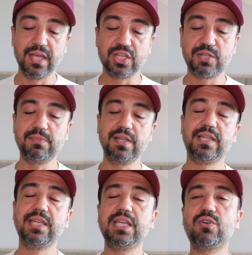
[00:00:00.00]

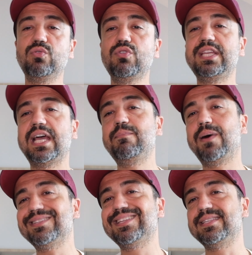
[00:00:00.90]
Şimdi Nikon'un
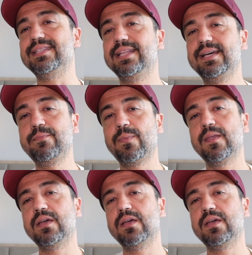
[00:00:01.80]
yelpazesinde